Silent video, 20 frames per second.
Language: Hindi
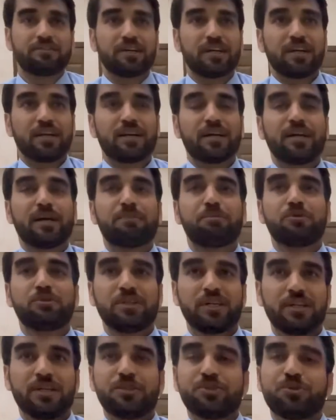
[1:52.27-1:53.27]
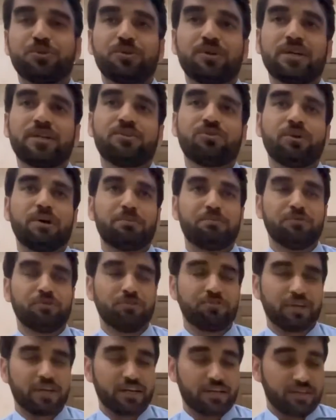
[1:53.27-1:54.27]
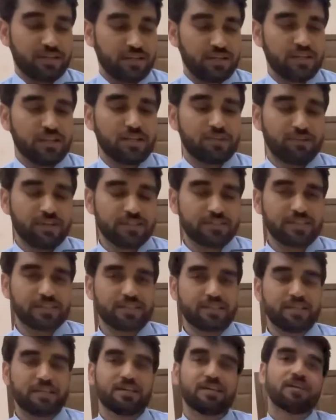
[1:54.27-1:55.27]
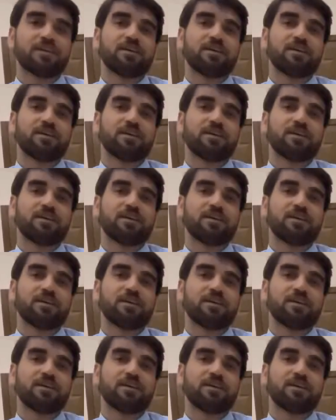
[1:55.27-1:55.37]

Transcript: वगैरह अगर आपको ज़्यादा शौक है तो आप वो लगवा सकते हैं